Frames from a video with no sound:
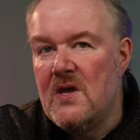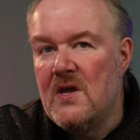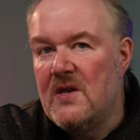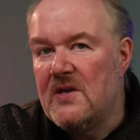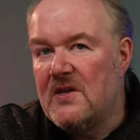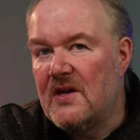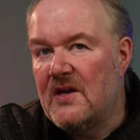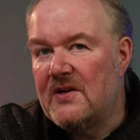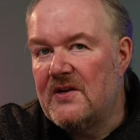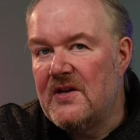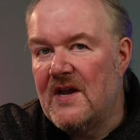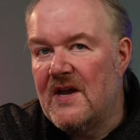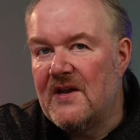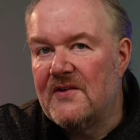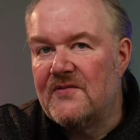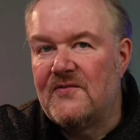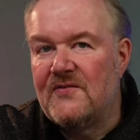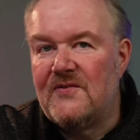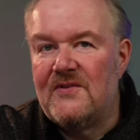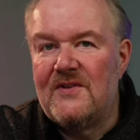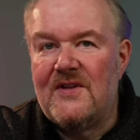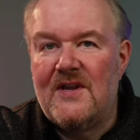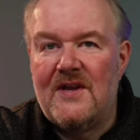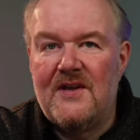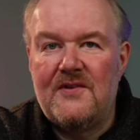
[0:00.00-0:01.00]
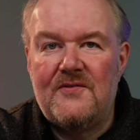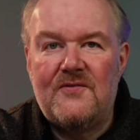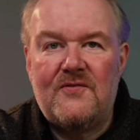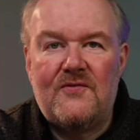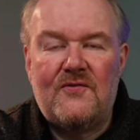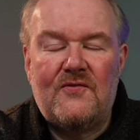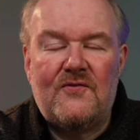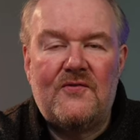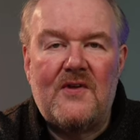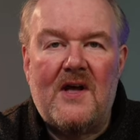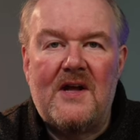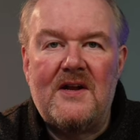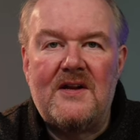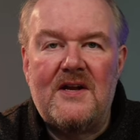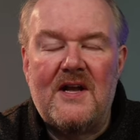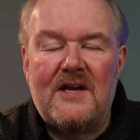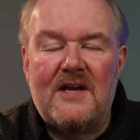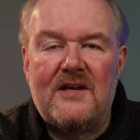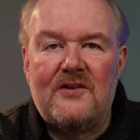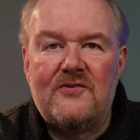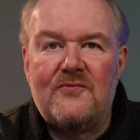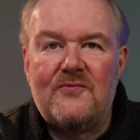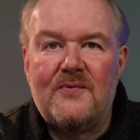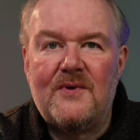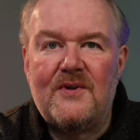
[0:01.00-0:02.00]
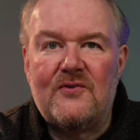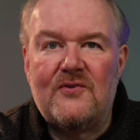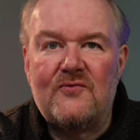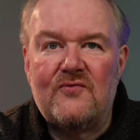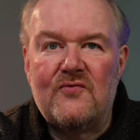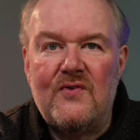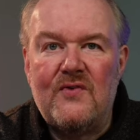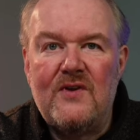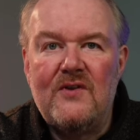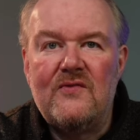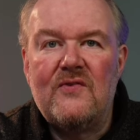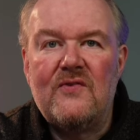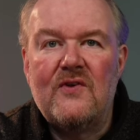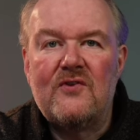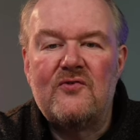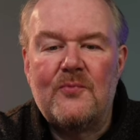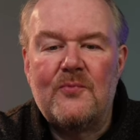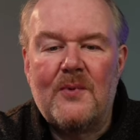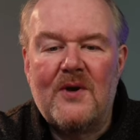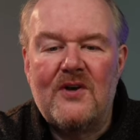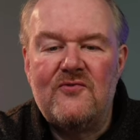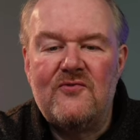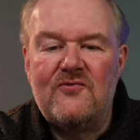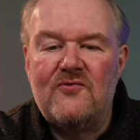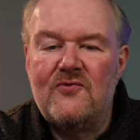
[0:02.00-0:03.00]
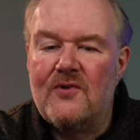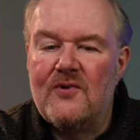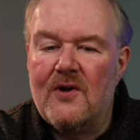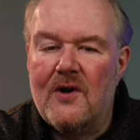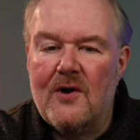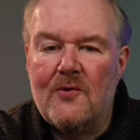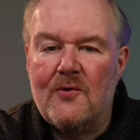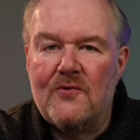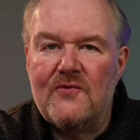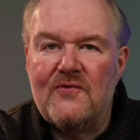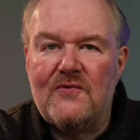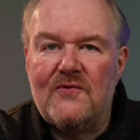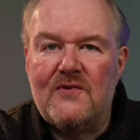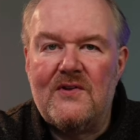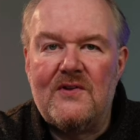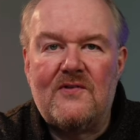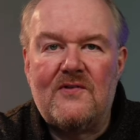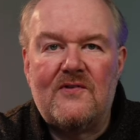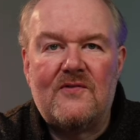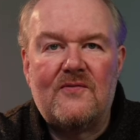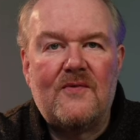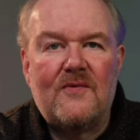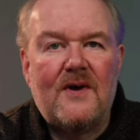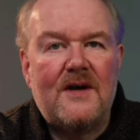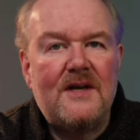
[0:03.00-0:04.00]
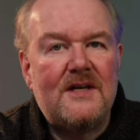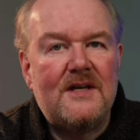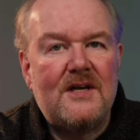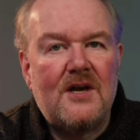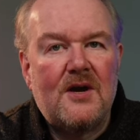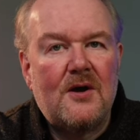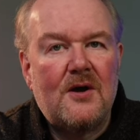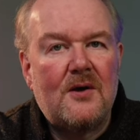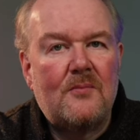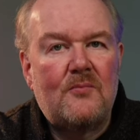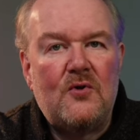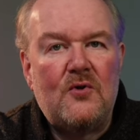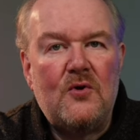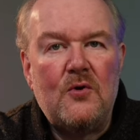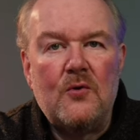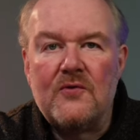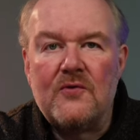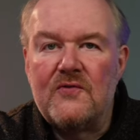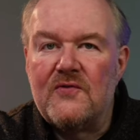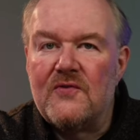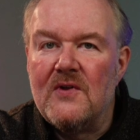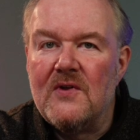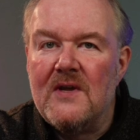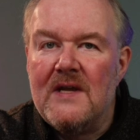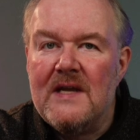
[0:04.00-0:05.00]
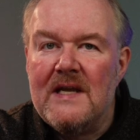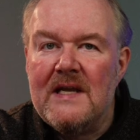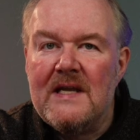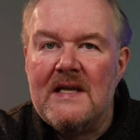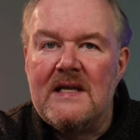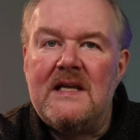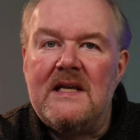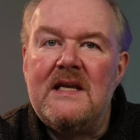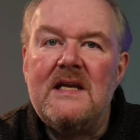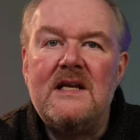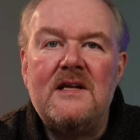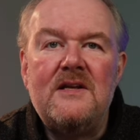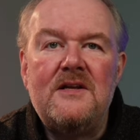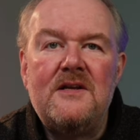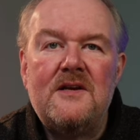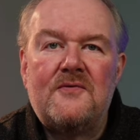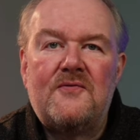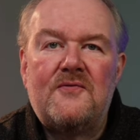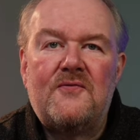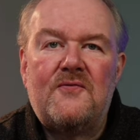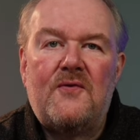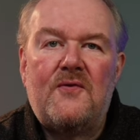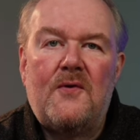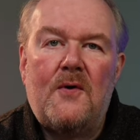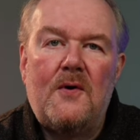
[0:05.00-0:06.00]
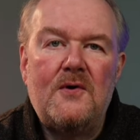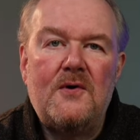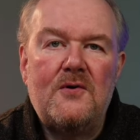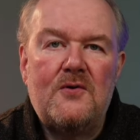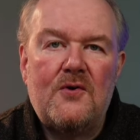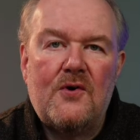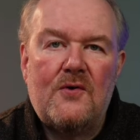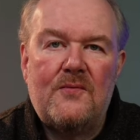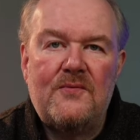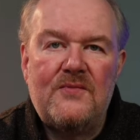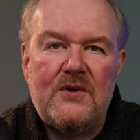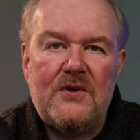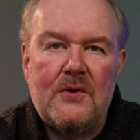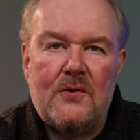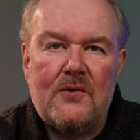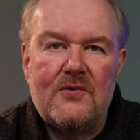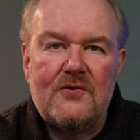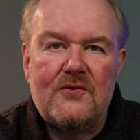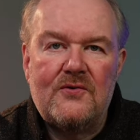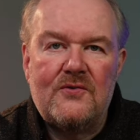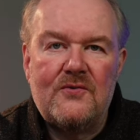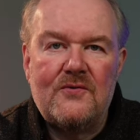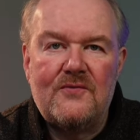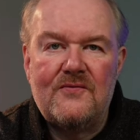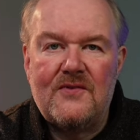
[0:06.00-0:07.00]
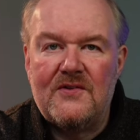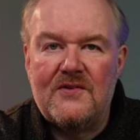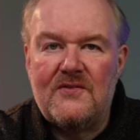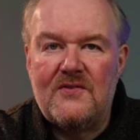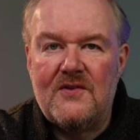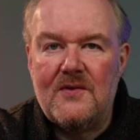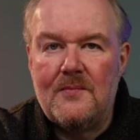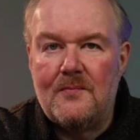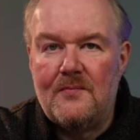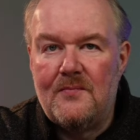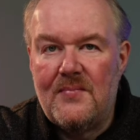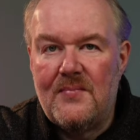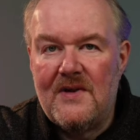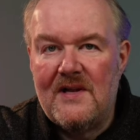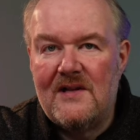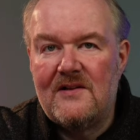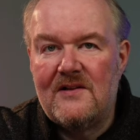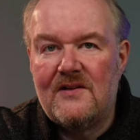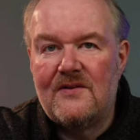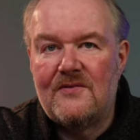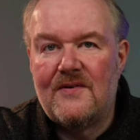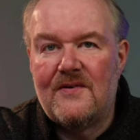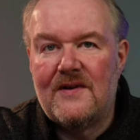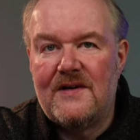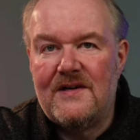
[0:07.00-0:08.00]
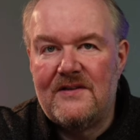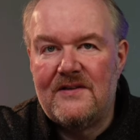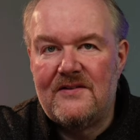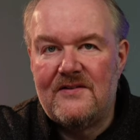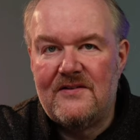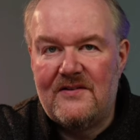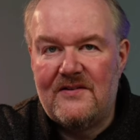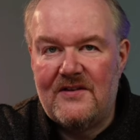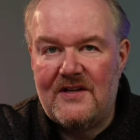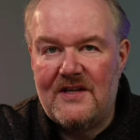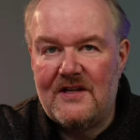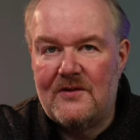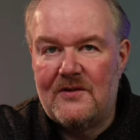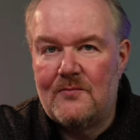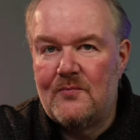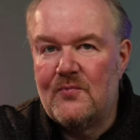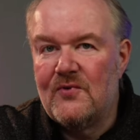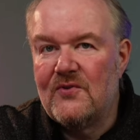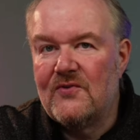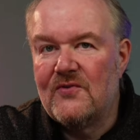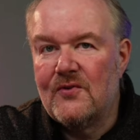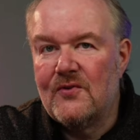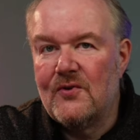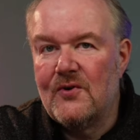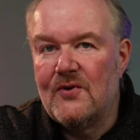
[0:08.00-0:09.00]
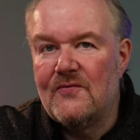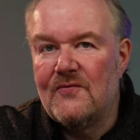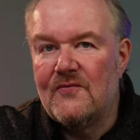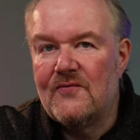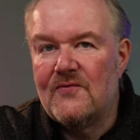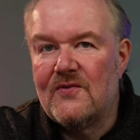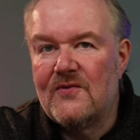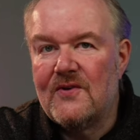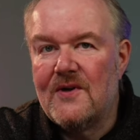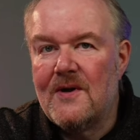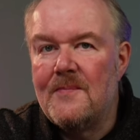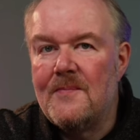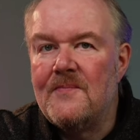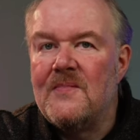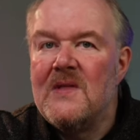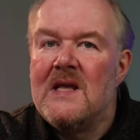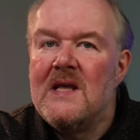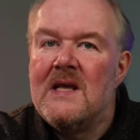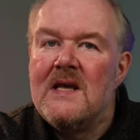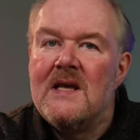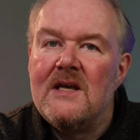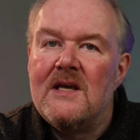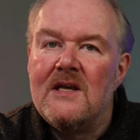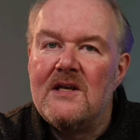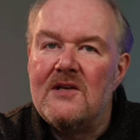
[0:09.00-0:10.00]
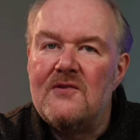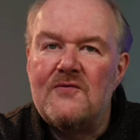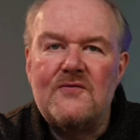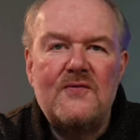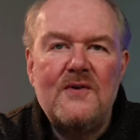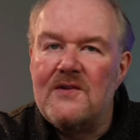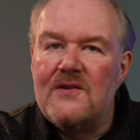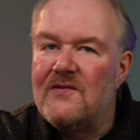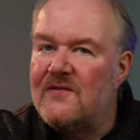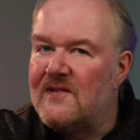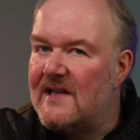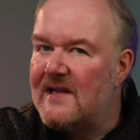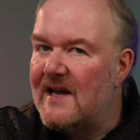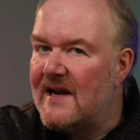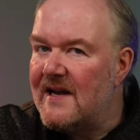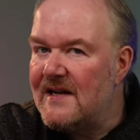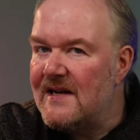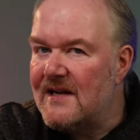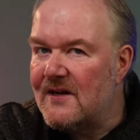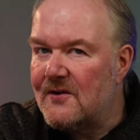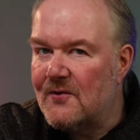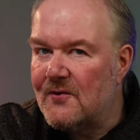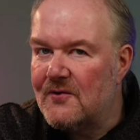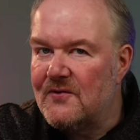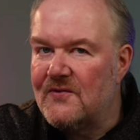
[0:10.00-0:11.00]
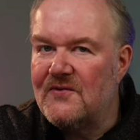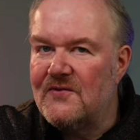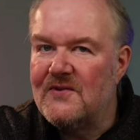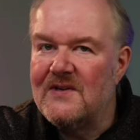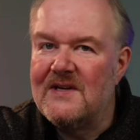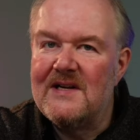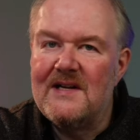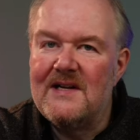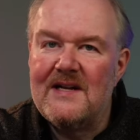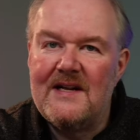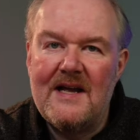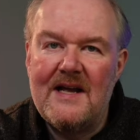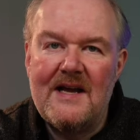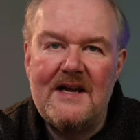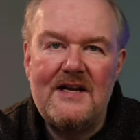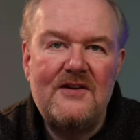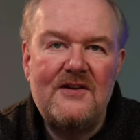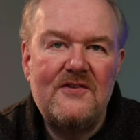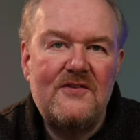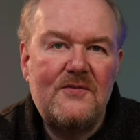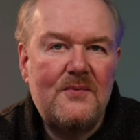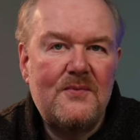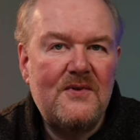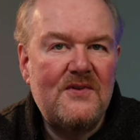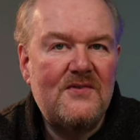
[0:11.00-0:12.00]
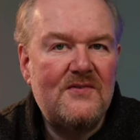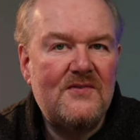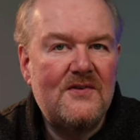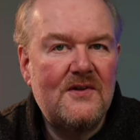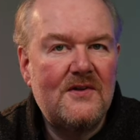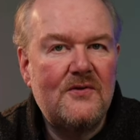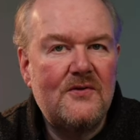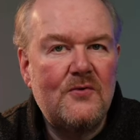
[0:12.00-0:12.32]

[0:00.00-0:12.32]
Ja, die ersten Tests sahen eigentlich wirklich vielversprechend aus. Die 2K Plus gehen hier vollkommen in Ordnung, was die Bildqualität betrifft. Ähm, ich finde es leider Gottes ein kleines bisschen